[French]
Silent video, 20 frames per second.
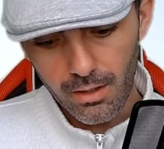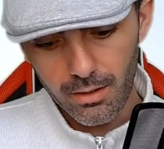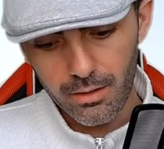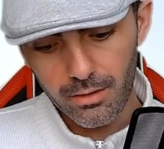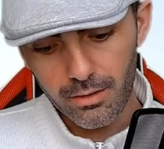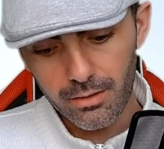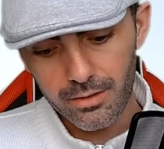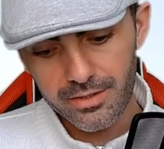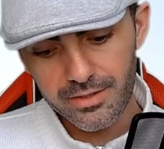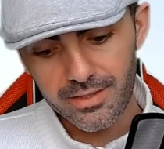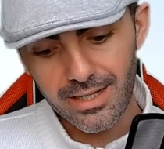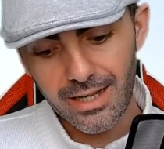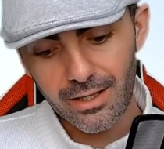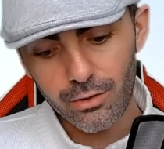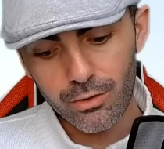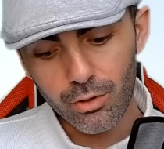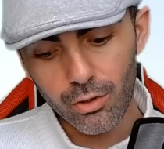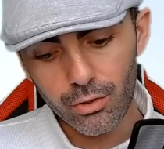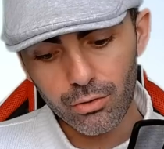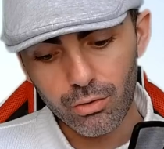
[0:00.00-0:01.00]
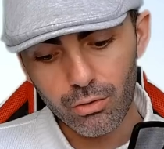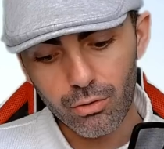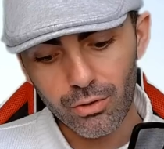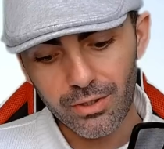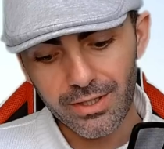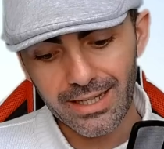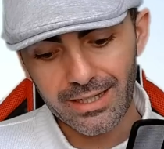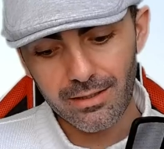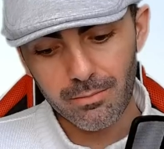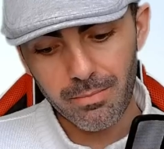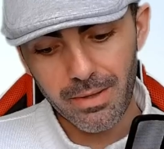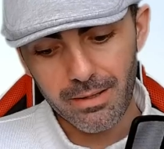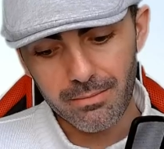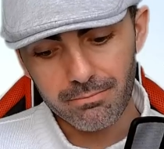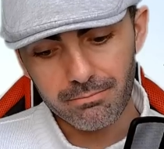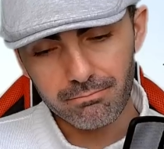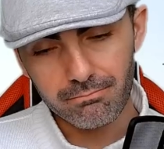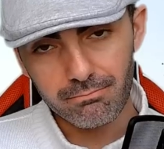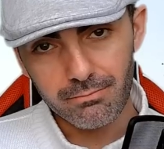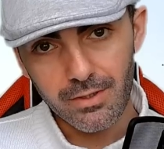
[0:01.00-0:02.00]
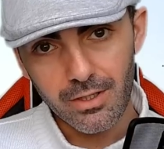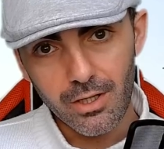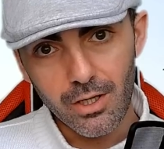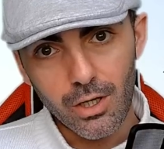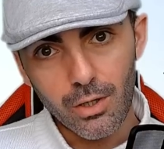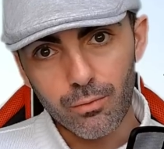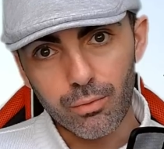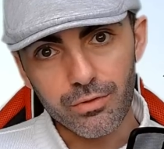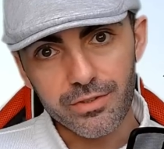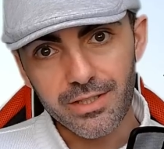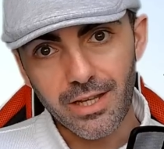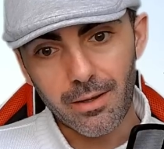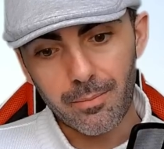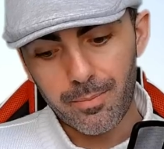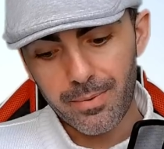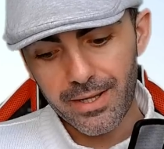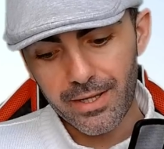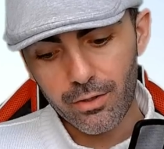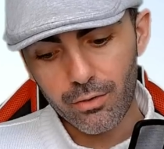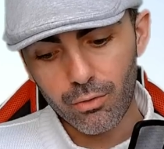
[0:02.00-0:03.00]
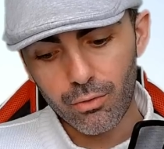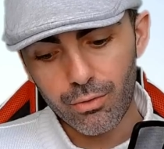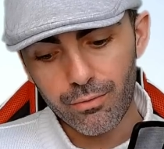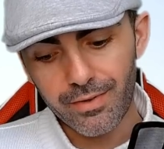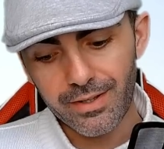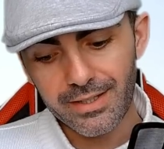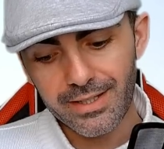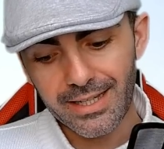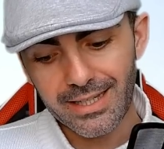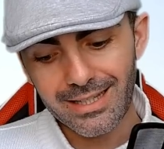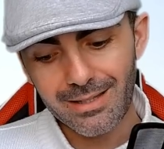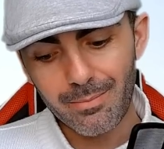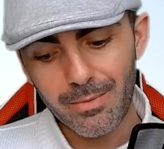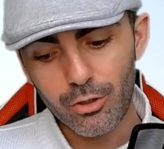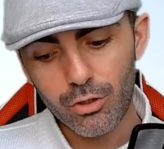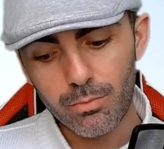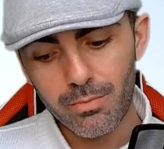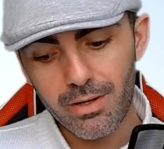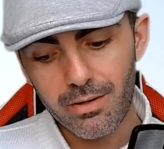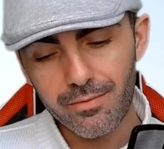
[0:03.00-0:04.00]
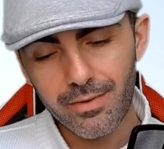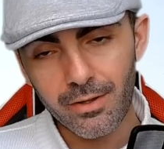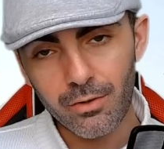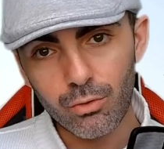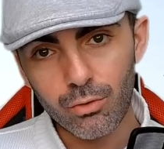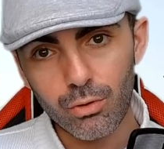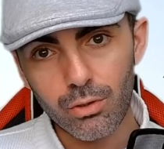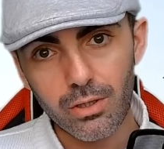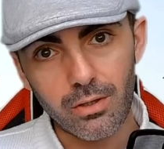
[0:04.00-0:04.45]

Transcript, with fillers: Euh, c'est la note le 4 mai faut se rappeler que le 24 mai 2022,